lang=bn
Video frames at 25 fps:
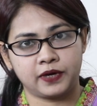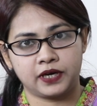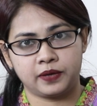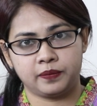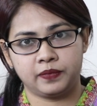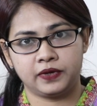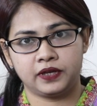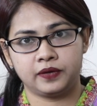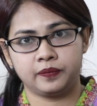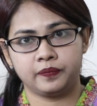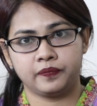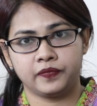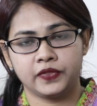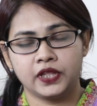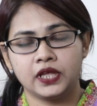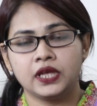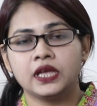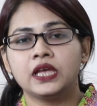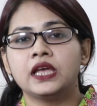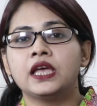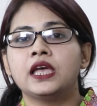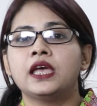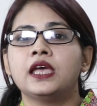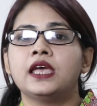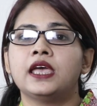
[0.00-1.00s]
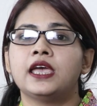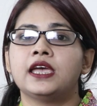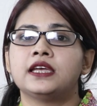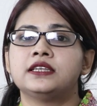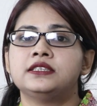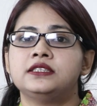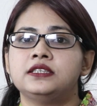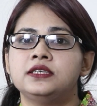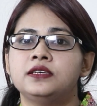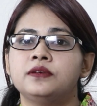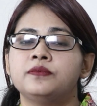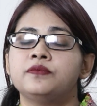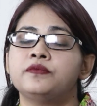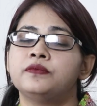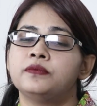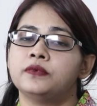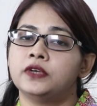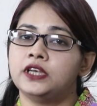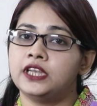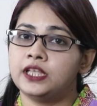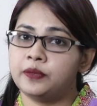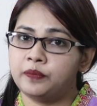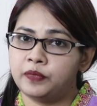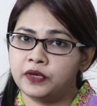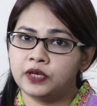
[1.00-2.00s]
পারবেন একটি
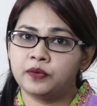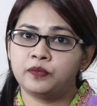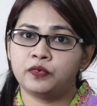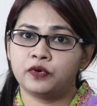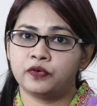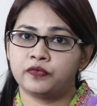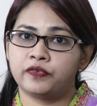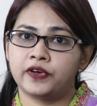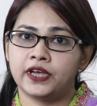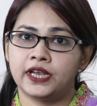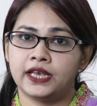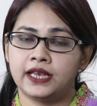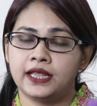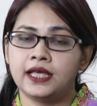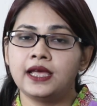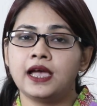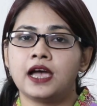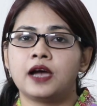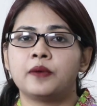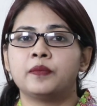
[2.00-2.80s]
লিপিড প্রোফাইলে